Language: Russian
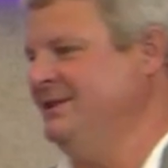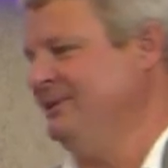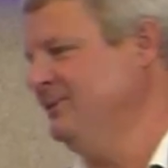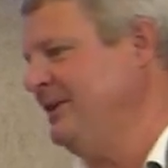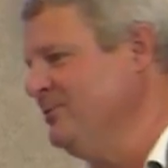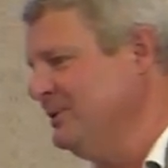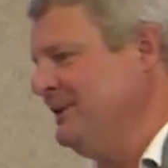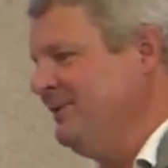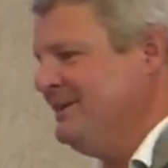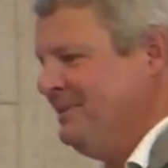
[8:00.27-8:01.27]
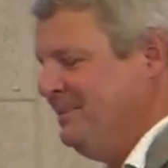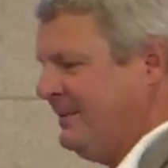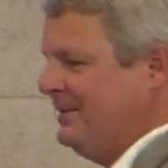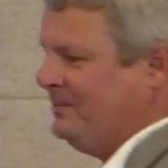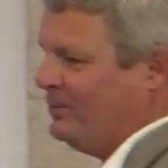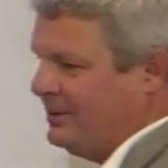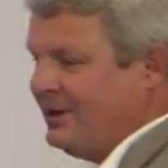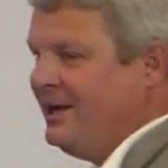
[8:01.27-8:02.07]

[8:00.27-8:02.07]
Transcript: Ну так вот, давайте, первый пункт.